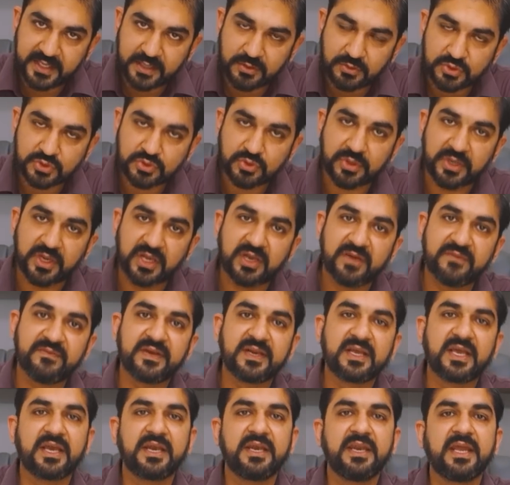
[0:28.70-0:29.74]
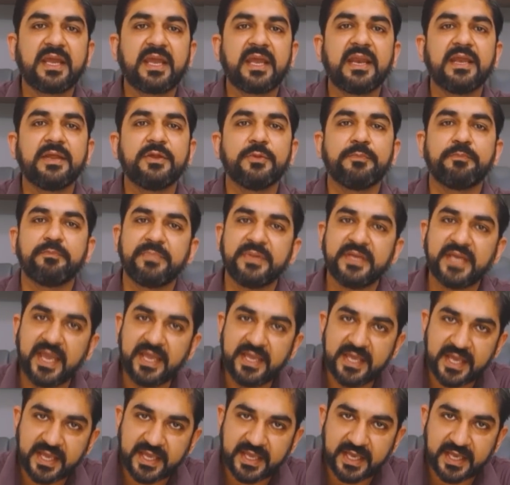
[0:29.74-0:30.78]
था उसको रिकवर करने के लिए जो पी
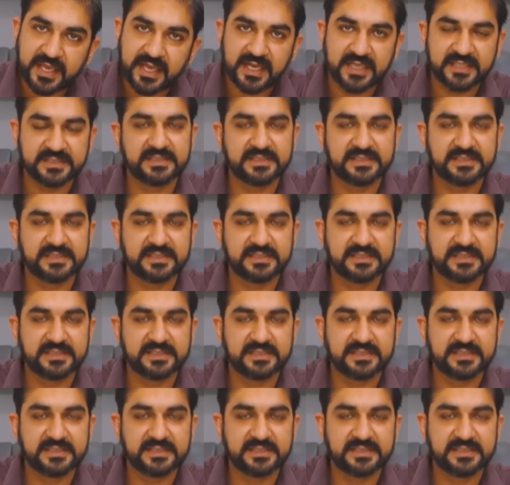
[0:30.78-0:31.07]
आई ए के